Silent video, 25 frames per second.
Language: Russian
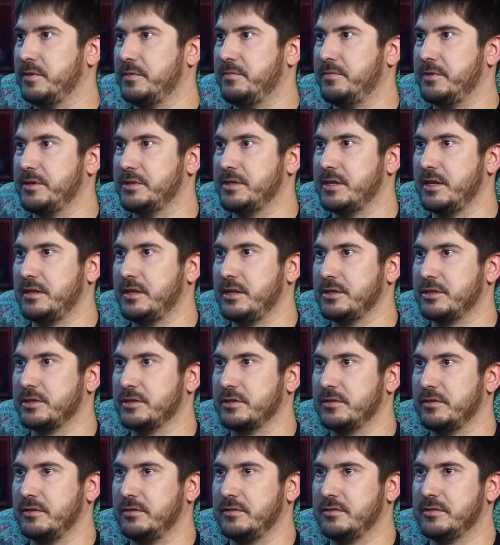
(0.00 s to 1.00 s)
быть
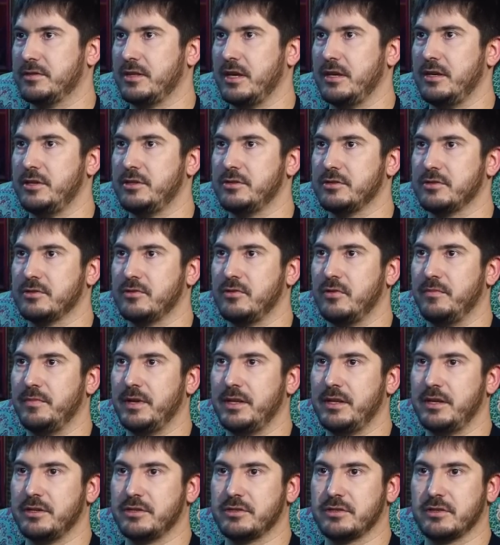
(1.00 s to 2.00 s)
персонаж стоического
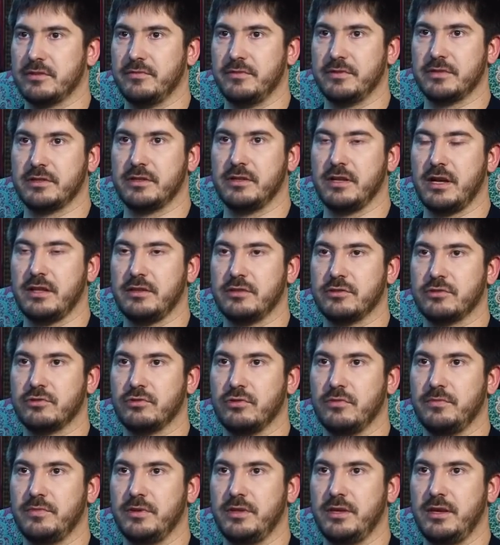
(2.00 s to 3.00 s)
монашеского склада,
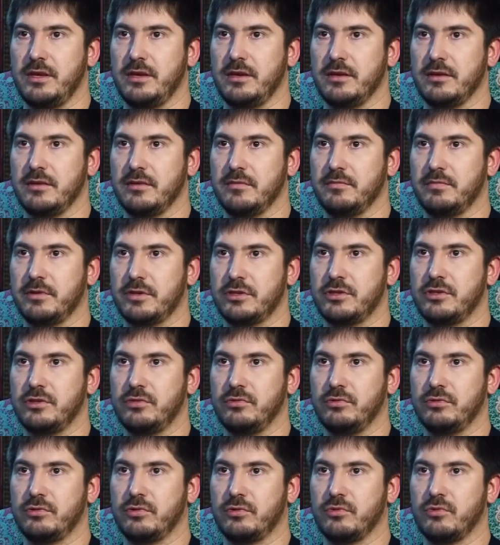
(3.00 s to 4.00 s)
чтобы не
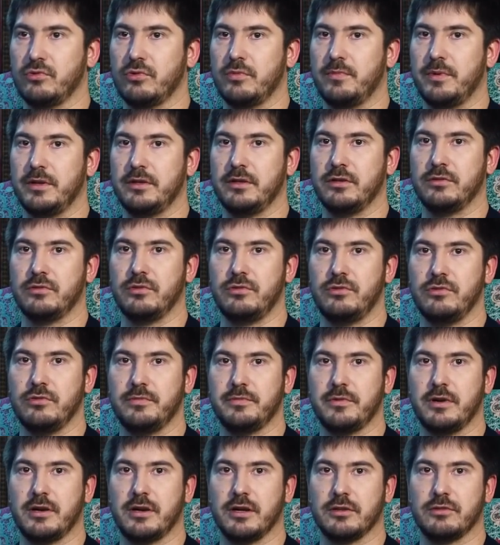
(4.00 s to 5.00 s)
протянуть руку под эту
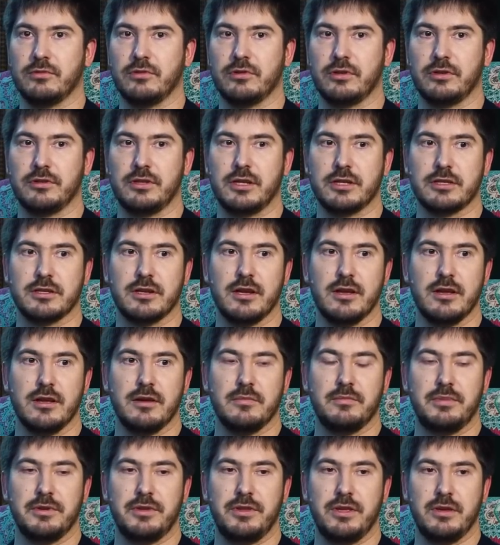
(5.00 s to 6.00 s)
юбку, которую даже
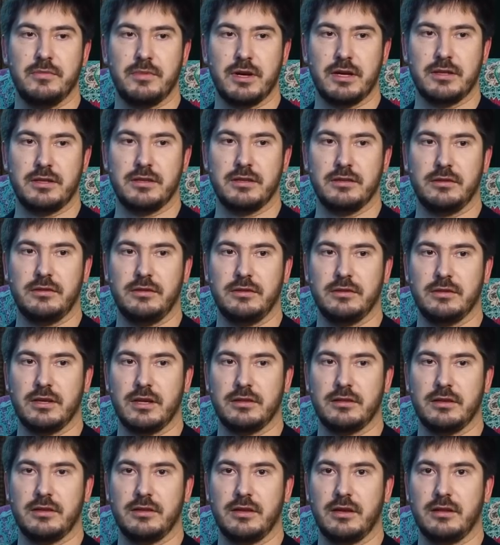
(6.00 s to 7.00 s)
поднимать не
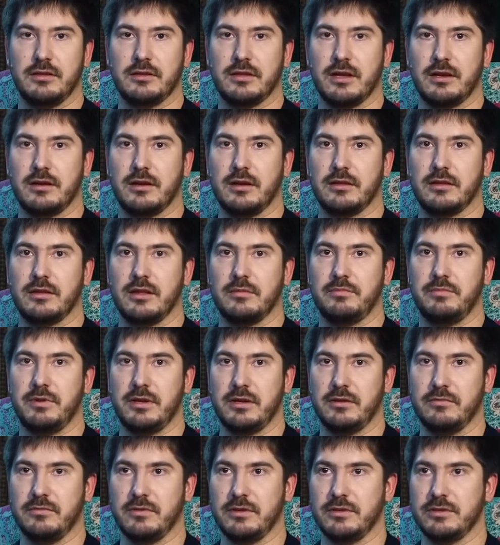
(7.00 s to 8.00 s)
надо, она и так
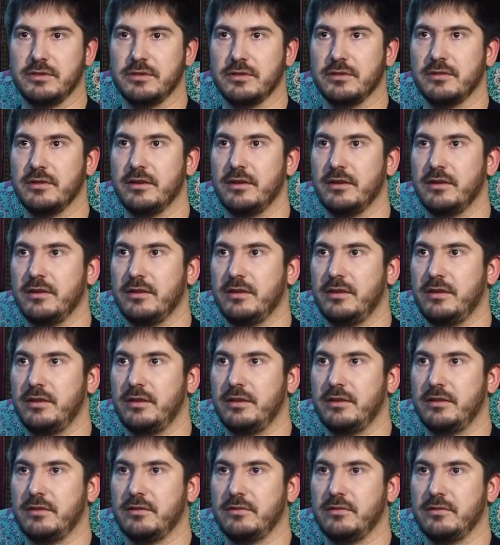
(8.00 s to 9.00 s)
оттопыривается.
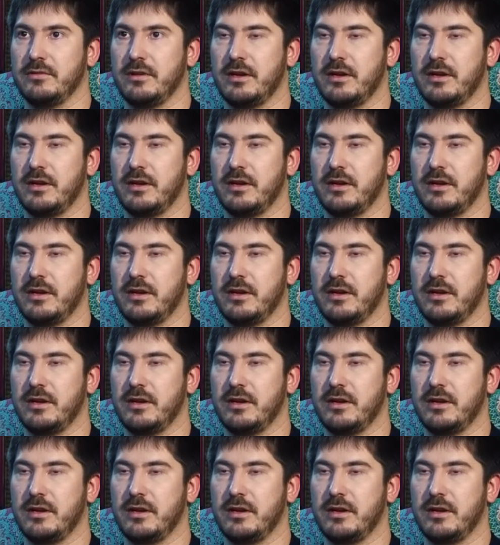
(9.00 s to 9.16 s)
И